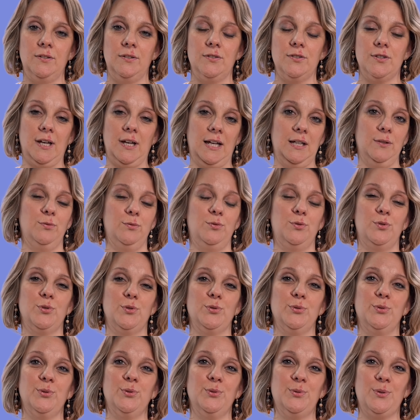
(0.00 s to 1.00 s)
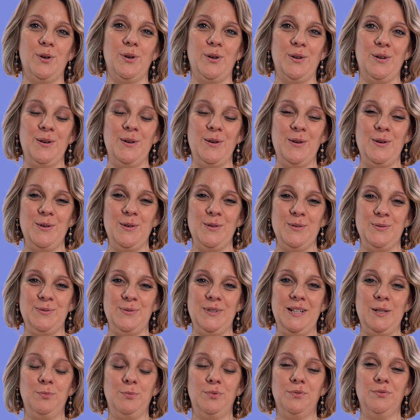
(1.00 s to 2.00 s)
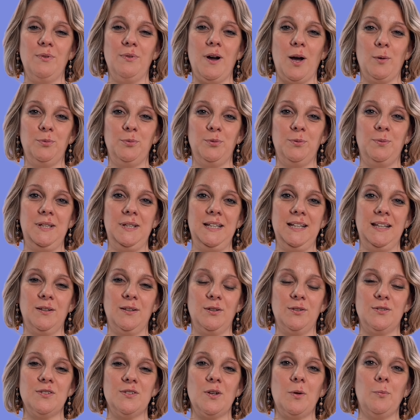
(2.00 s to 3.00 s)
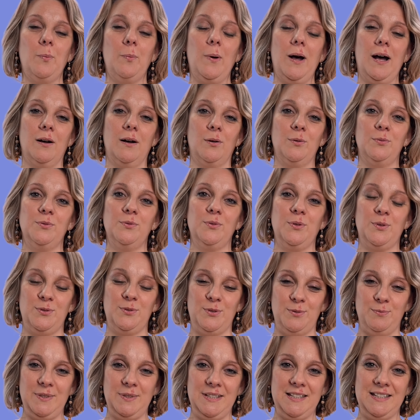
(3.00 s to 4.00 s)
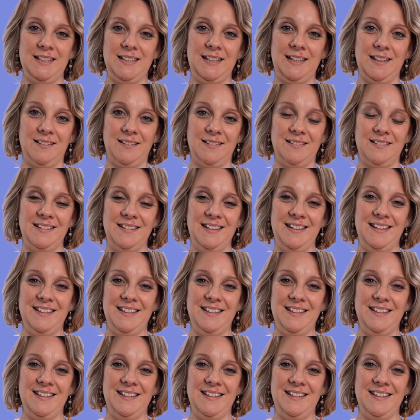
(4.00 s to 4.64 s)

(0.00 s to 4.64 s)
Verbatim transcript: Je rêve du jour où, euh, les pouvoirs publics s'empareront euh, du métier euh,